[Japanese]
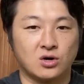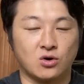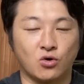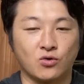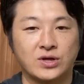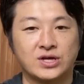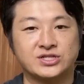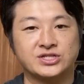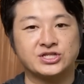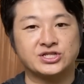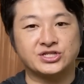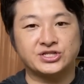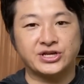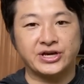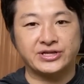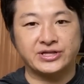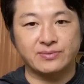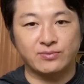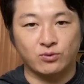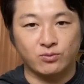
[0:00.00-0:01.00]
同じ
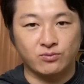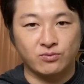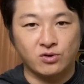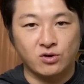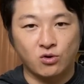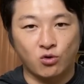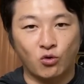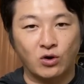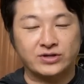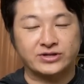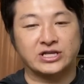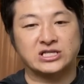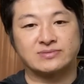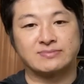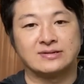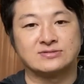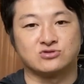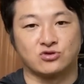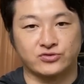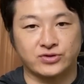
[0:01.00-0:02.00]
姿勢でも終わってし
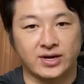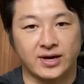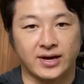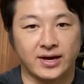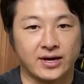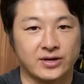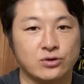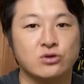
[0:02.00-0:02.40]
まうので